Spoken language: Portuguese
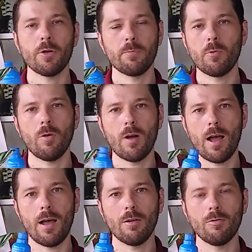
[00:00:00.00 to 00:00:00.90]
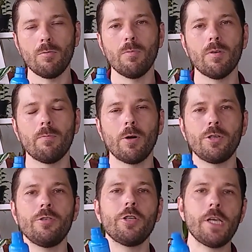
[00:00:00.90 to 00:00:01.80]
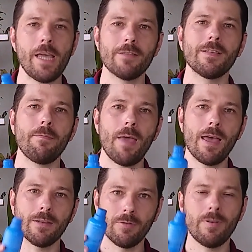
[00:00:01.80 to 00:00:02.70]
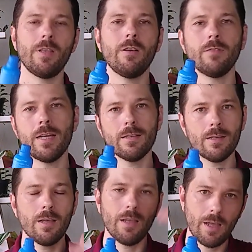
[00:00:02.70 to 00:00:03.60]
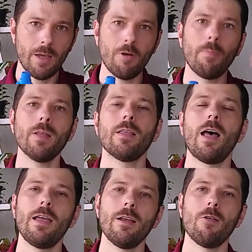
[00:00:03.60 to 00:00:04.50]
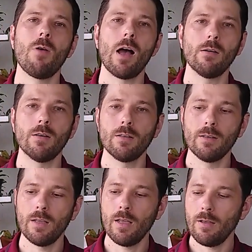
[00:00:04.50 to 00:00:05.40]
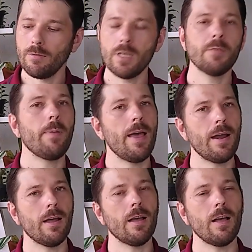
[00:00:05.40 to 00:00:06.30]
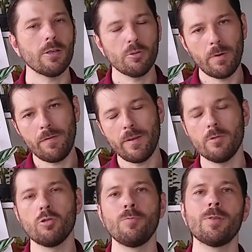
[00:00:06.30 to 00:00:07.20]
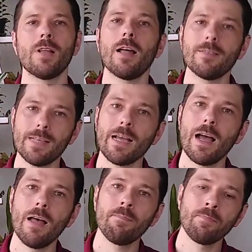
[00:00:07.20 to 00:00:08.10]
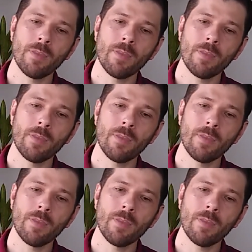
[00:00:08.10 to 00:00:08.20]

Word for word: pode colocar num potinho de 500 ml um vidrinho desse e completar ele com água. Você espera a superfície do substrato secar